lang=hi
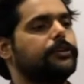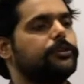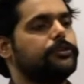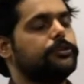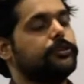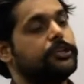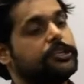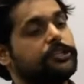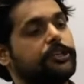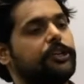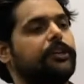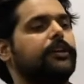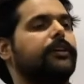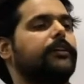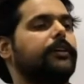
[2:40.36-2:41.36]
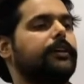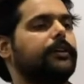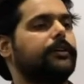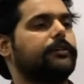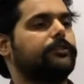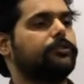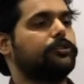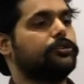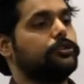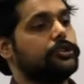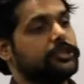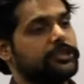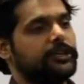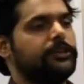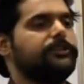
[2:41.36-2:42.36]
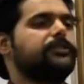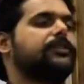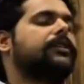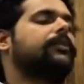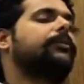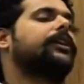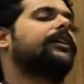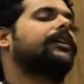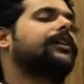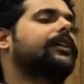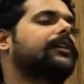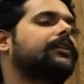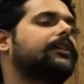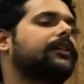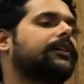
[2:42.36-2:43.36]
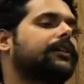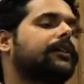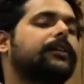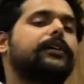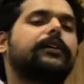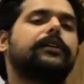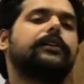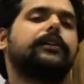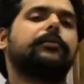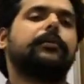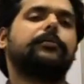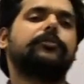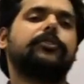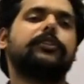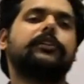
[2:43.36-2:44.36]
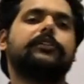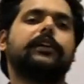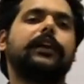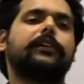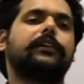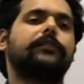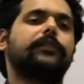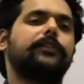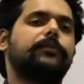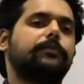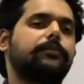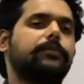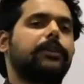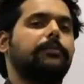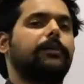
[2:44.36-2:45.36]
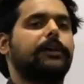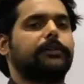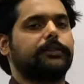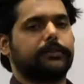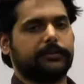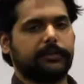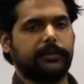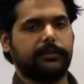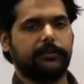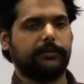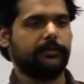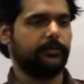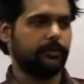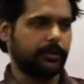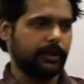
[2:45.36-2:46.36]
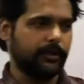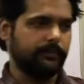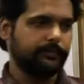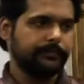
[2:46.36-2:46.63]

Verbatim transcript: जुडिशरी कर रही है तो जुडिशल डिसीजन मेकिंग कहते हैं जब हम जुडिशल एक्टिविज़म की बात करते हैं ओके